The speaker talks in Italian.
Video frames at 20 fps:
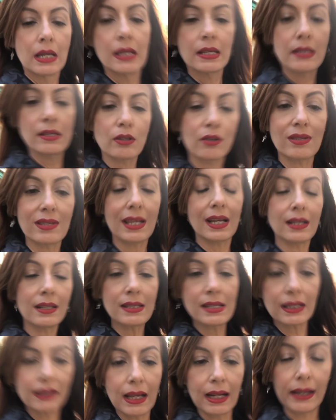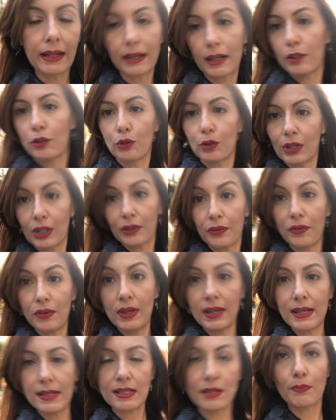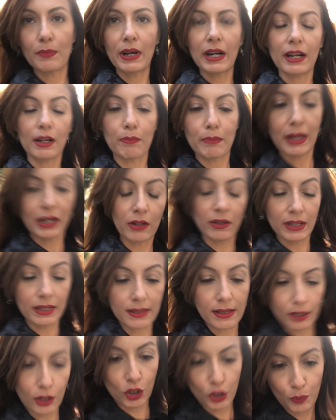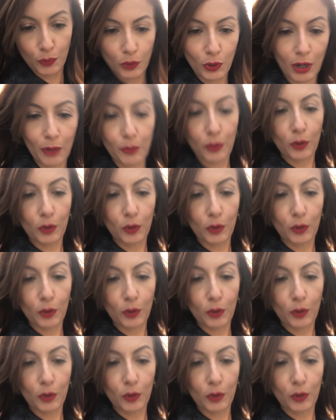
in sostanza dalle radiografie sembrerebbe non esserci più la